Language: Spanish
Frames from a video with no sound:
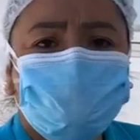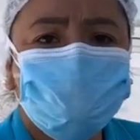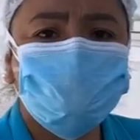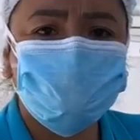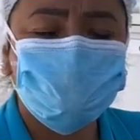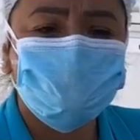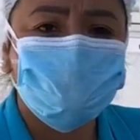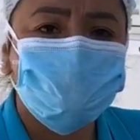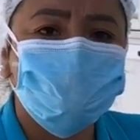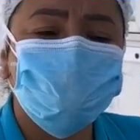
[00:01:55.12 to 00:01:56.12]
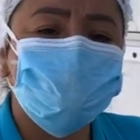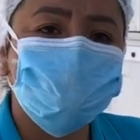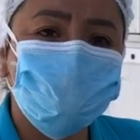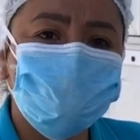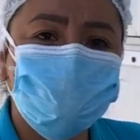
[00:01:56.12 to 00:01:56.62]
parecer, porque
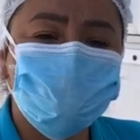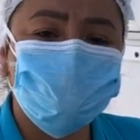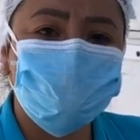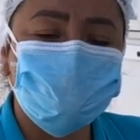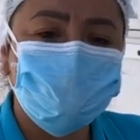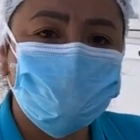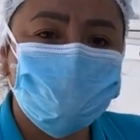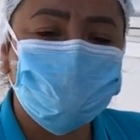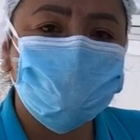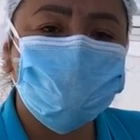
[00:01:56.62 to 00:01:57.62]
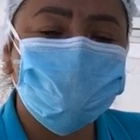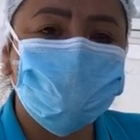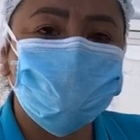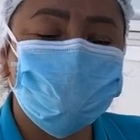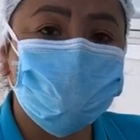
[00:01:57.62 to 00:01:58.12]
una persona que es
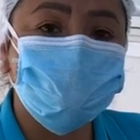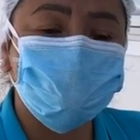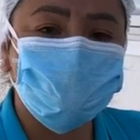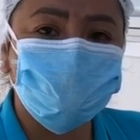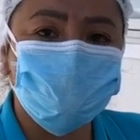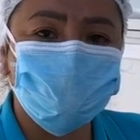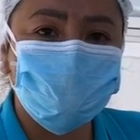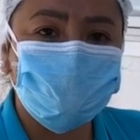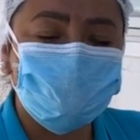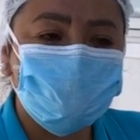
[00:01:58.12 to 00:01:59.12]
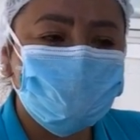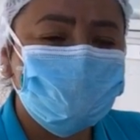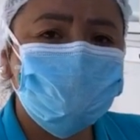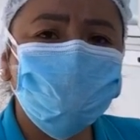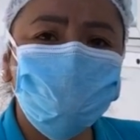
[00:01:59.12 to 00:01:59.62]
director de un hospital
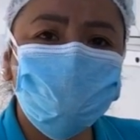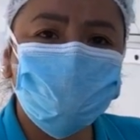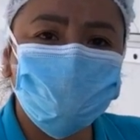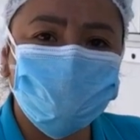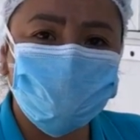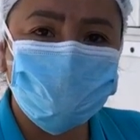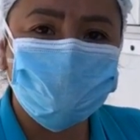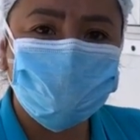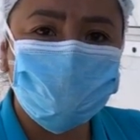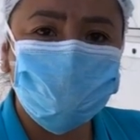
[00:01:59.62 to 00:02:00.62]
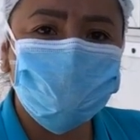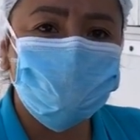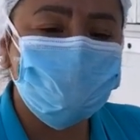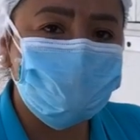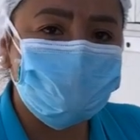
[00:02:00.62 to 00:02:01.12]
escucha a todos,
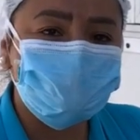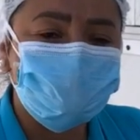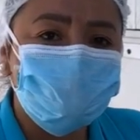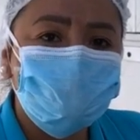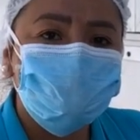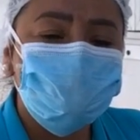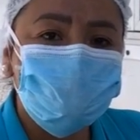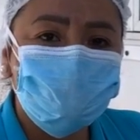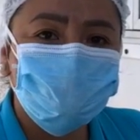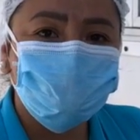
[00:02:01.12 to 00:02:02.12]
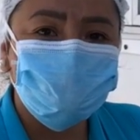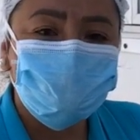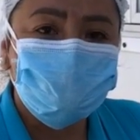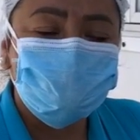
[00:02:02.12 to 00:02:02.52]
enfermeras, médicos,